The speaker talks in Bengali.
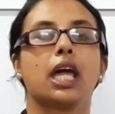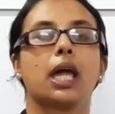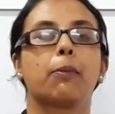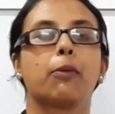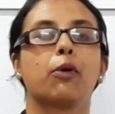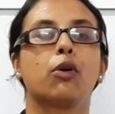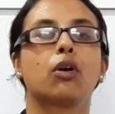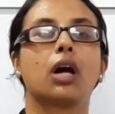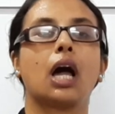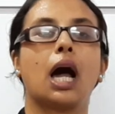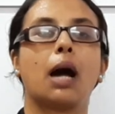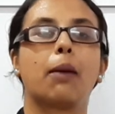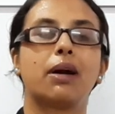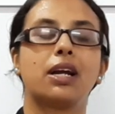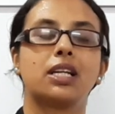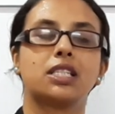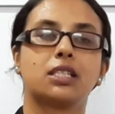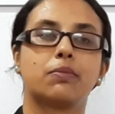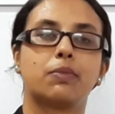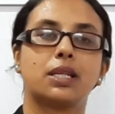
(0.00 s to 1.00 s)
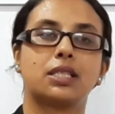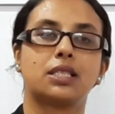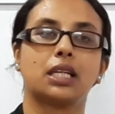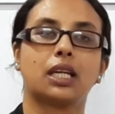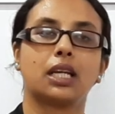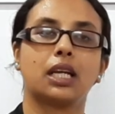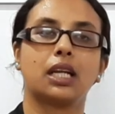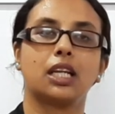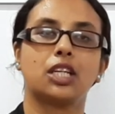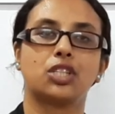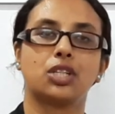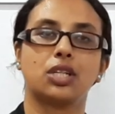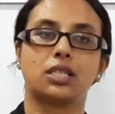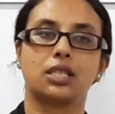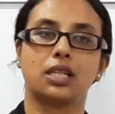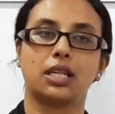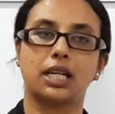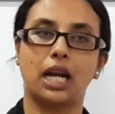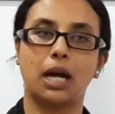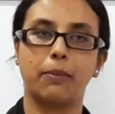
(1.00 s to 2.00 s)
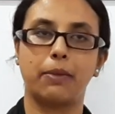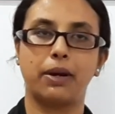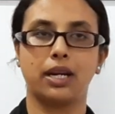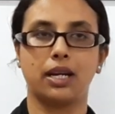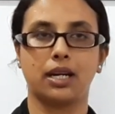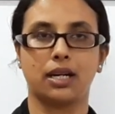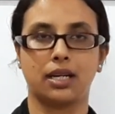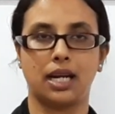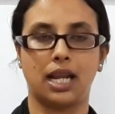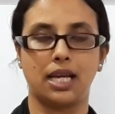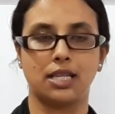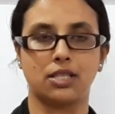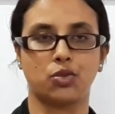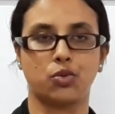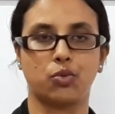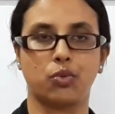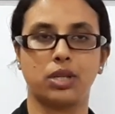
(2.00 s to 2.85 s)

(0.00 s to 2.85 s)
এবং আমার যে বেসিক ইংলিশের যে গ্রামারের ক্লাস